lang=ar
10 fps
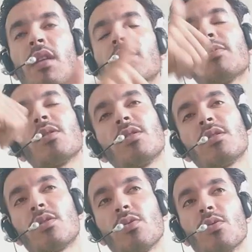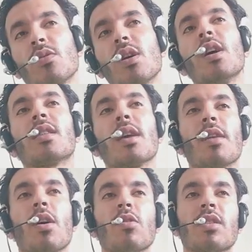مالتيبل لل 2
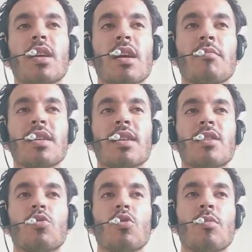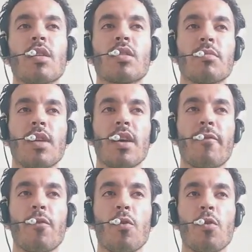طب لو قلت لك مثلا 2
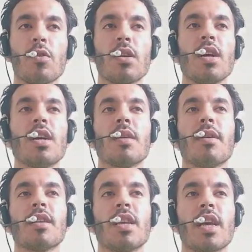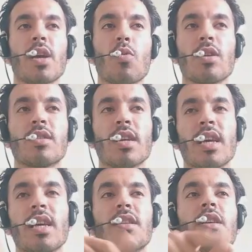ملتبلاي 4 يبقى دي ايكوالز
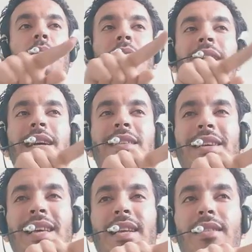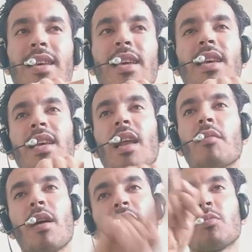8 يبقى انا عندي ال 8 دي هي
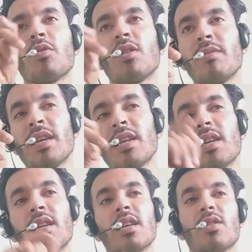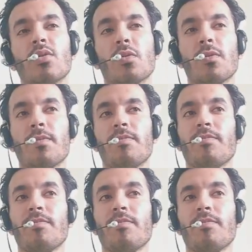المالتيبل لمين؟ لل 2